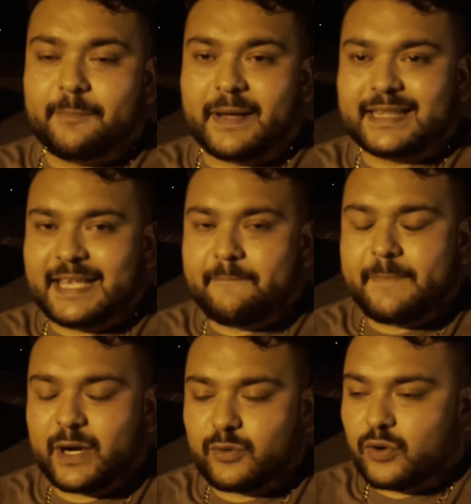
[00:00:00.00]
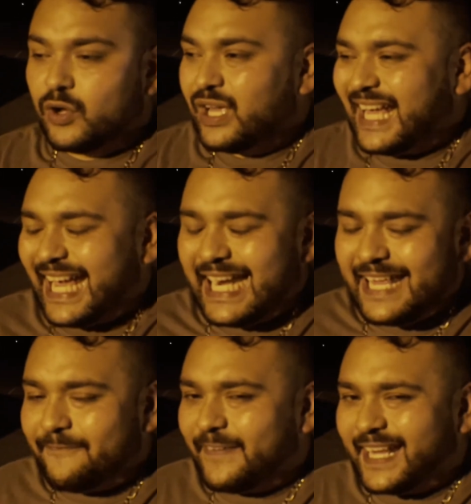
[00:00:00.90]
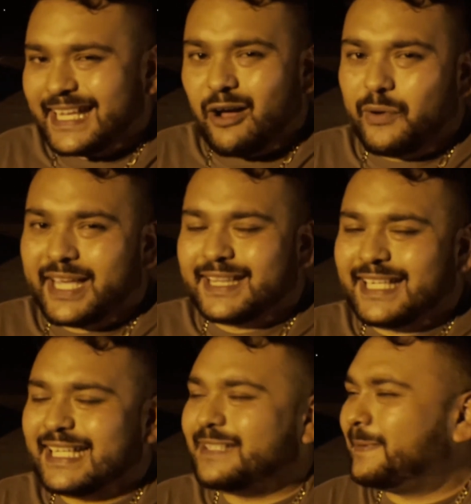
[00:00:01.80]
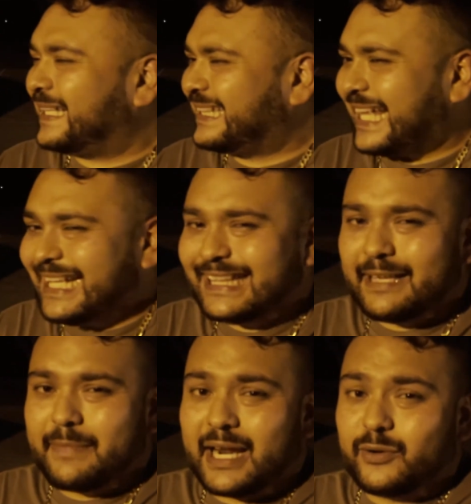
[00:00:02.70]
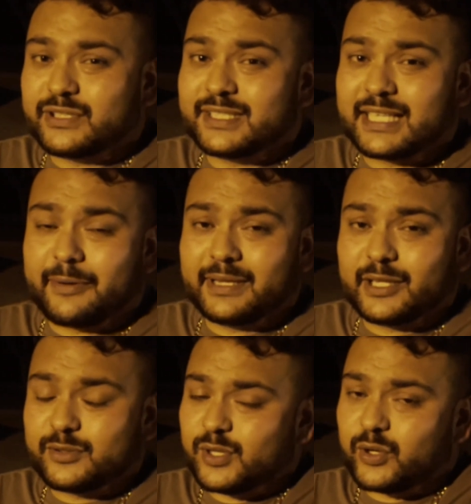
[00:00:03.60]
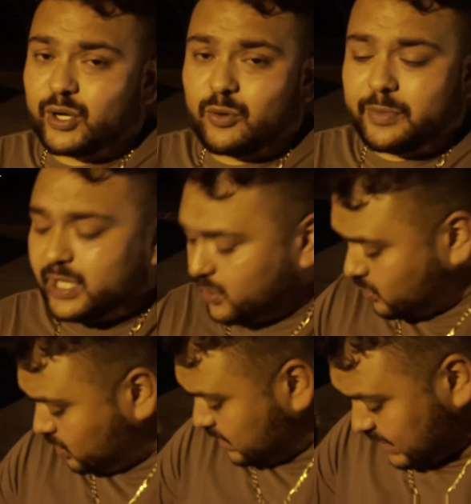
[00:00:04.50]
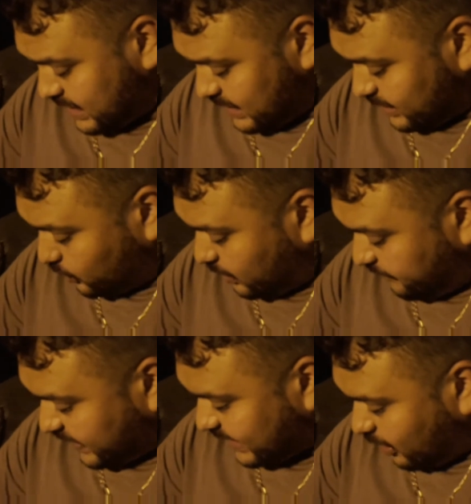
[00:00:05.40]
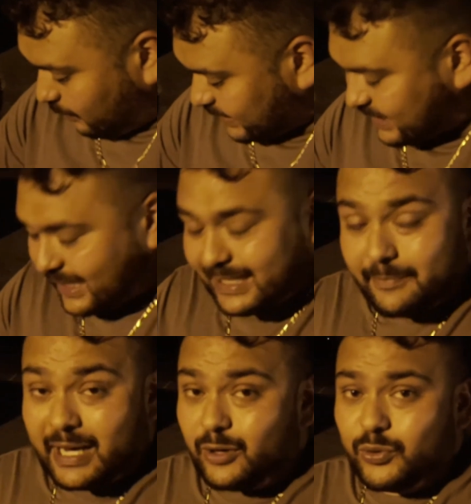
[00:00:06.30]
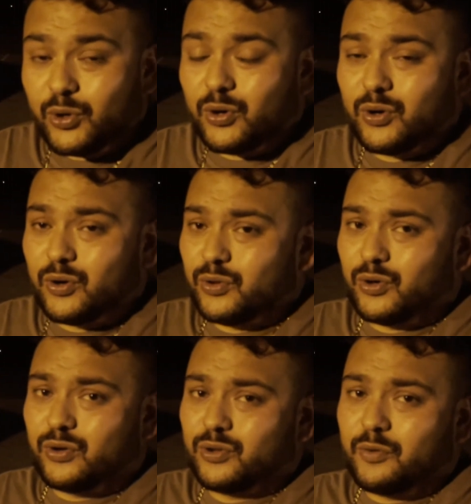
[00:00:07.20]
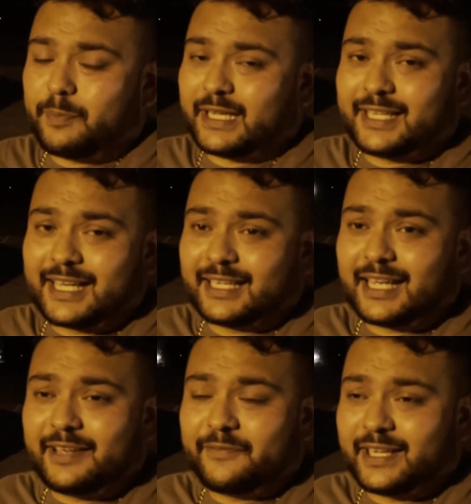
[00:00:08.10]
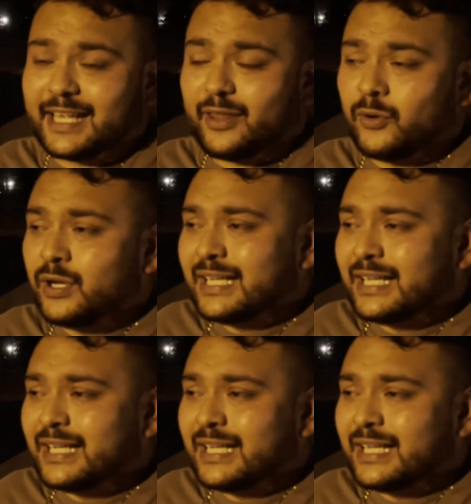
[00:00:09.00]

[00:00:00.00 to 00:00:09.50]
el patín, pero el enfrenado que tiene es bastante malo, sinceramente no se lo recomiendo. Y un enfrenado bastante malo, no, no, no practica nada el enfrenado.